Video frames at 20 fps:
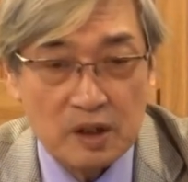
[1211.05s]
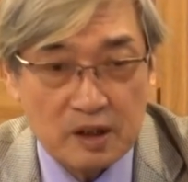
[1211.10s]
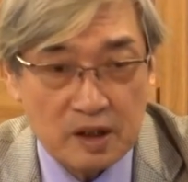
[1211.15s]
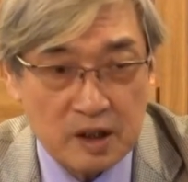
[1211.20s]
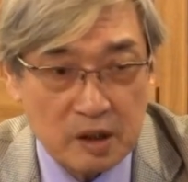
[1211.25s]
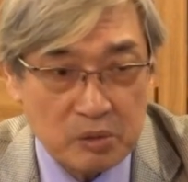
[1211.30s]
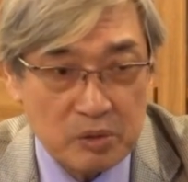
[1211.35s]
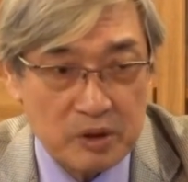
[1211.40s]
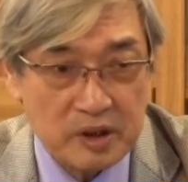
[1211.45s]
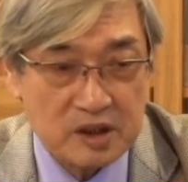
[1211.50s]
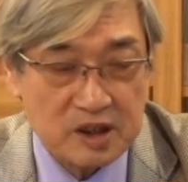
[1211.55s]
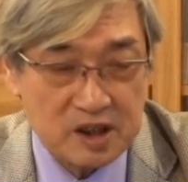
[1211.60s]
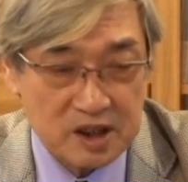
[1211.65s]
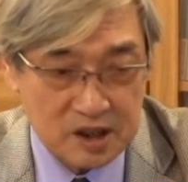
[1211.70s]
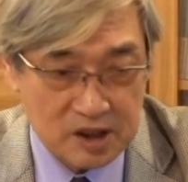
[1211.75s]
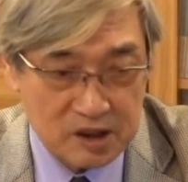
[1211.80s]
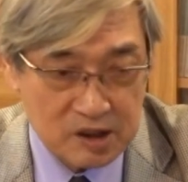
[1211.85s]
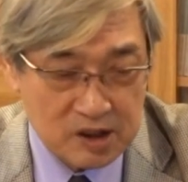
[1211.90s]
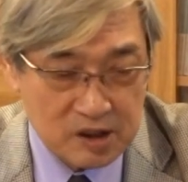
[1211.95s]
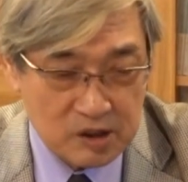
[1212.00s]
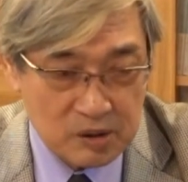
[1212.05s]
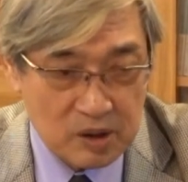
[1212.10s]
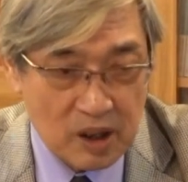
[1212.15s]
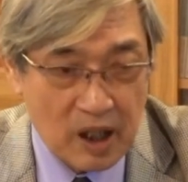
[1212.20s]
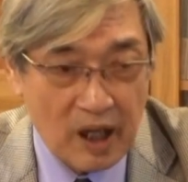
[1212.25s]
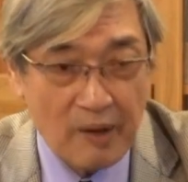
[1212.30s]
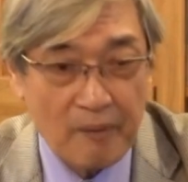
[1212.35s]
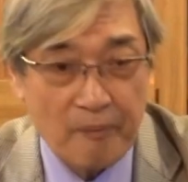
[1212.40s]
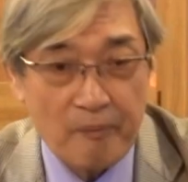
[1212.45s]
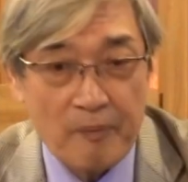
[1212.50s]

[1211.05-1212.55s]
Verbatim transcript: 各位仔细去看，